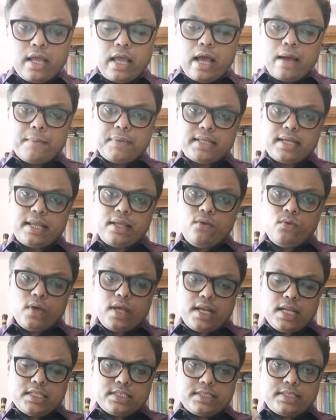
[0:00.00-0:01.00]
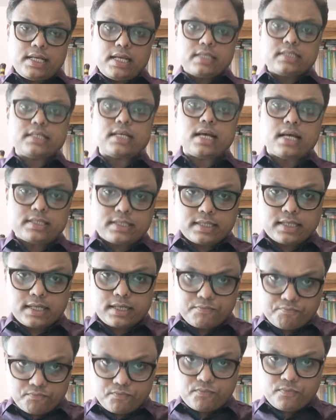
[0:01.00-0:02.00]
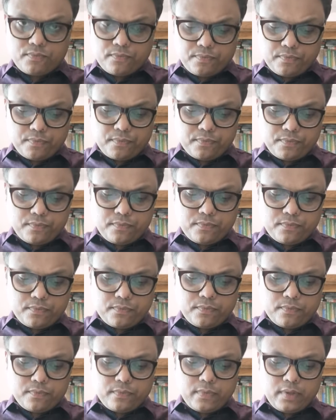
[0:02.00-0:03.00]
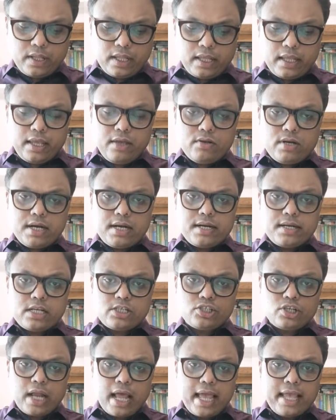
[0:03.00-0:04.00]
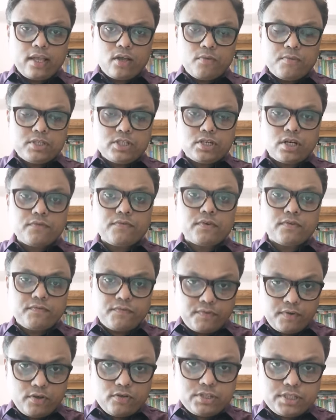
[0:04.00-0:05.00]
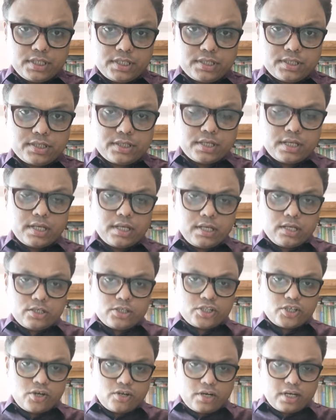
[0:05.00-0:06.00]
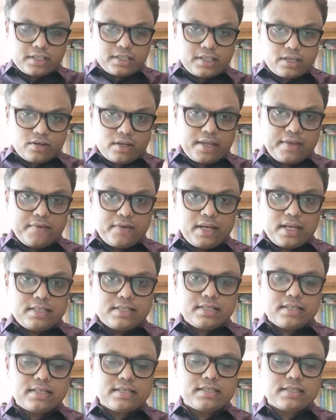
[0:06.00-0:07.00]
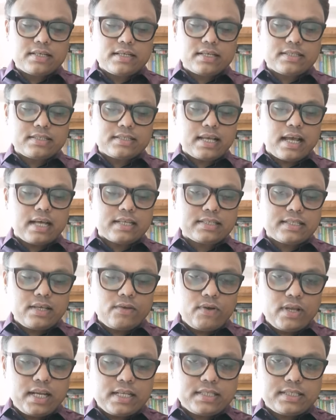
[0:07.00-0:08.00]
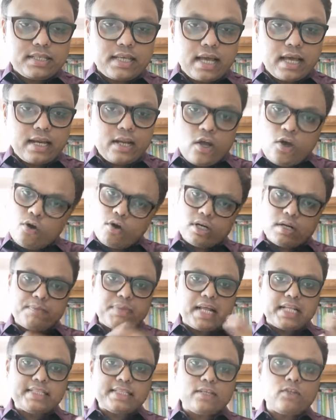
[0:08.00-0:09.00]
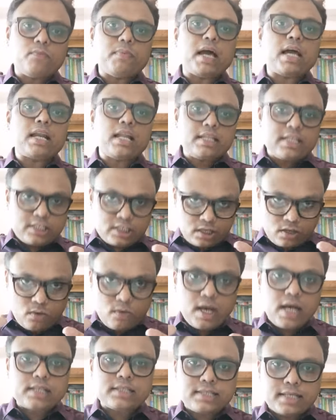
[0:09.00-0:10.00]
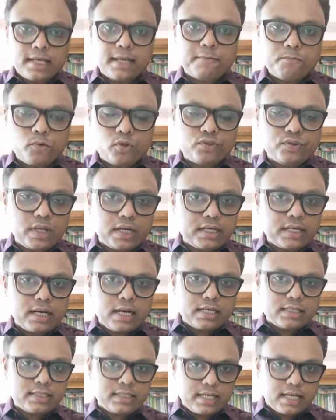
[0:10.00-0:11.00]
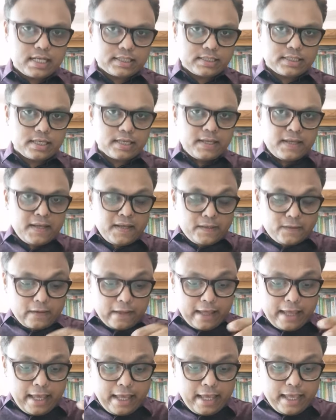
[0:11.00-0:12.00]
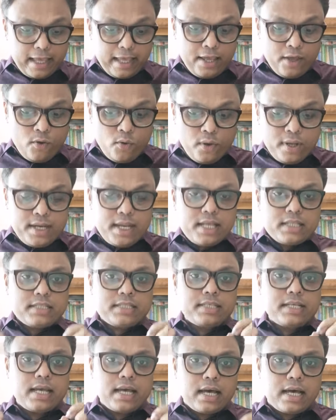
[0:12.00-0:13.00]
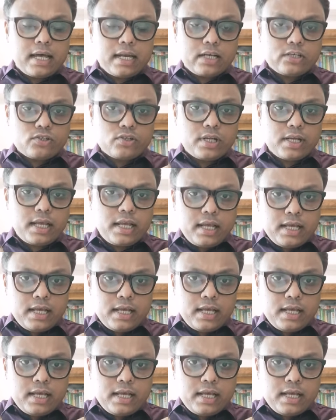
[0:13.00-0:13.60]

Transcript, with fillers: আমাদের ইউএনএচসিআর যে আছে হুম ইউনাইটেড নেশন হাই কমিশনার ফর ফিউজিস শরণার্থী রক্ষা ইউএনএচের যে আছে ইউএনএসসিআর ওটার ব্রাঞ্চ কিন্তু বাংলাদেশেও আছে প্রত্যেকটা রাষ্ট্রেই আছে তো এই ইউএনএচসিআর আসলে